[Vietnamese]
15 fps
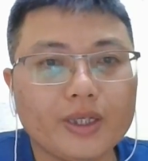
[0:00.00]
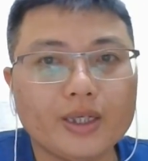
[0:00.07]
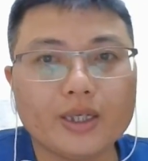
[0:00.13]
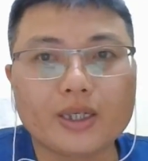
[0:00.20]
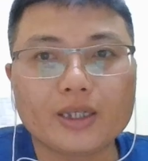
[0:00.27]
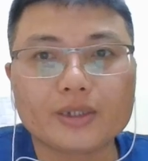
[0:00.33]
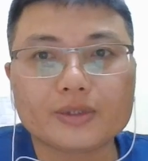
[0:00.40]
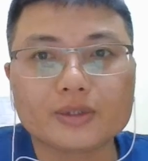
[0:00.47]
thì
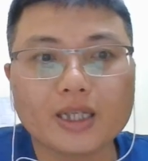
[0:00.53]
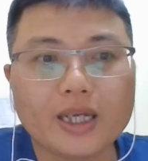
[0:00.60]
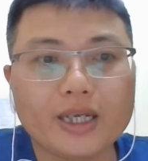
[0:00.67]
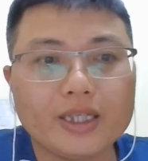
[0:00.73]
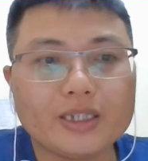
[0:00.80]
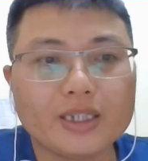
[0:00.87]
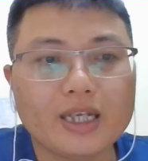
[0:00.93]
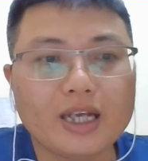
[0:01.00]
uh,
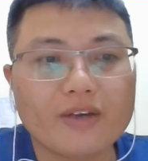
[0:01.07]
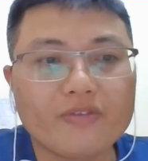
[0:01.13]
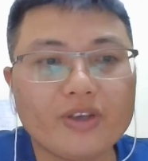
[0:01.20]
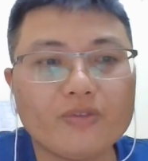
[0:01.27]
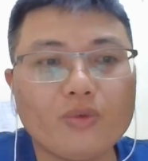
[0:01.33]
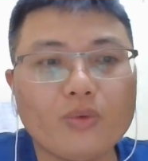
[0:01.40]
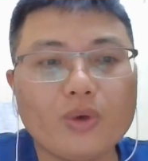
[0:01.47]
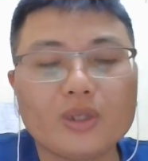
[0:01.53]
đây chính là
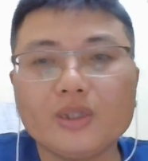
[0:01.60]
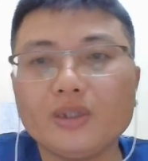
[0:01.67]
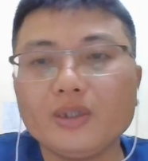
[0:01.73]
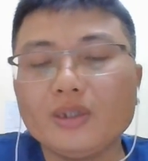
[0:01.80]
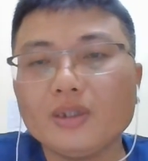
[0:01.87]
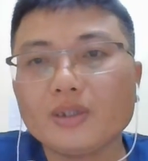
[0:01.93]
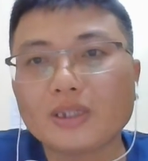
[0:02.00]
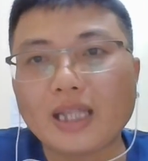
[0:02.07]
vị vua
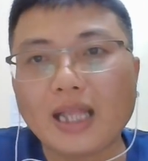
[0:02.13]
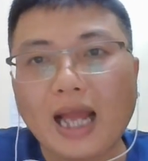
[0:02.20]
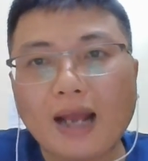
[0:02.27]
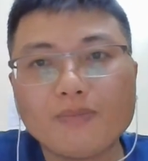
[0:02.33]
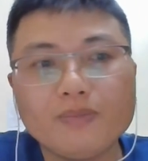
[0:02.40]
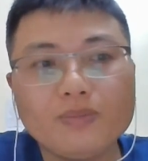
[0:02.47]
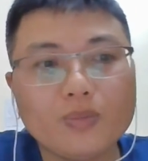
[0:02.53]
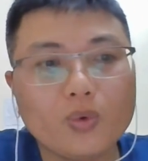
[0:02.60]
thứ
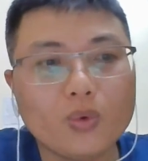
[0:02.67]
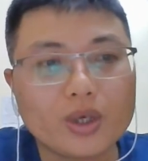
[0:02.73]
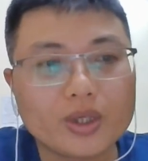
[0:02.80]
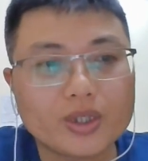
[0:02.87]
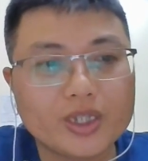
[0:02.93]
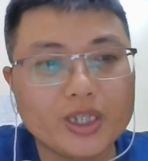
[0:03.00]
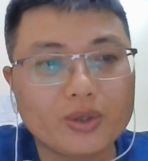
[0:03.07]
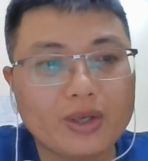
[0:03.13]
8
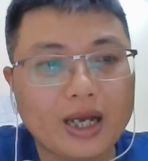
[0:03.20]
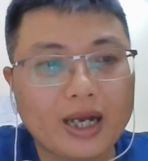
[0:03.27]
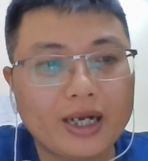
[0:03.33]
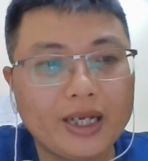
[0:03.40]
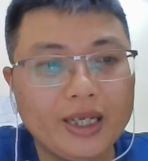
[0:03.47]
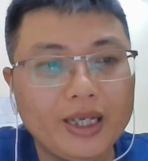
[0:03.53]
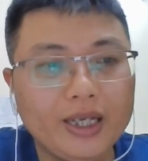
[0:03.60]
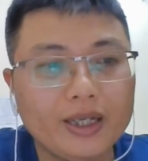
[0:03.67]
của triều nhà
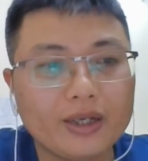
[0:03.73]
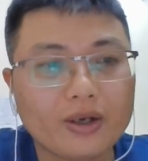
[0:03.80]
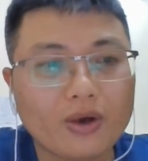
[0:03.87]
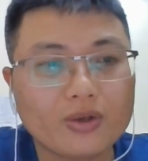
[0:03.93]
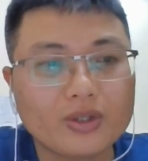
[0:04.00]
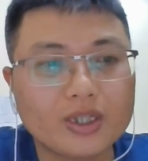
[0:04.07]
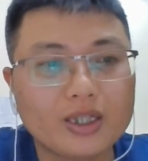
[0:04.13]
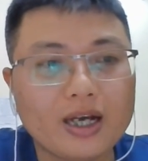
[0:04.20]
Lý,
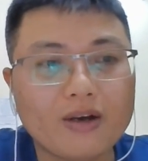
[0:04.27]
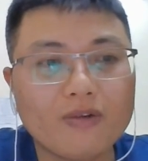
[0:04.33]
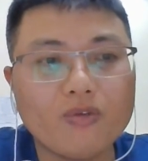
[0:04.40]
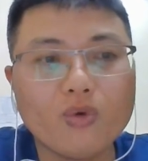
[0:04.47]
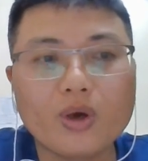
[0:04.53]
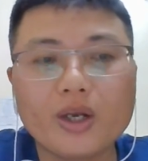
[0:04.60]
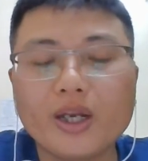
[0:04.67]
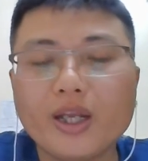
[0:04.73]
đó chính là
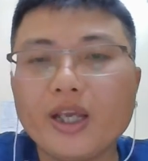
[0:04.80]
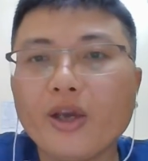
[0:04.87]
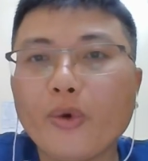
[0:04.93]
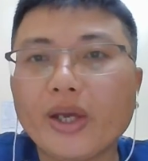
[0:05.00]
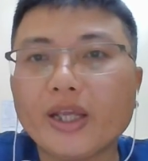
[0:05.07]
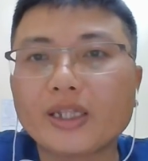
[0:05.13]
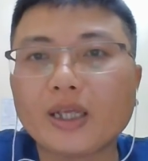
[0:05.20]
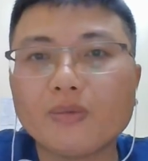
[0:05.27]
vua Lý
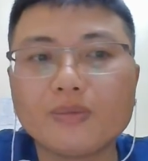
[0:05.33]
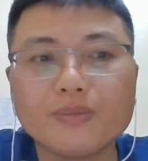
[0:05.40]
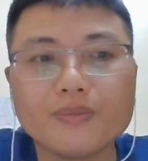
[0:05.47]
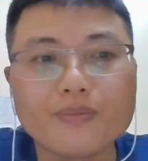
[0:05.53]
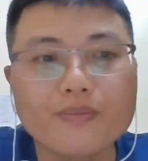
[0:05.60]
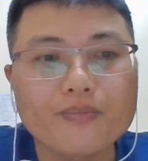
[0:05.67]
Huệ Tông.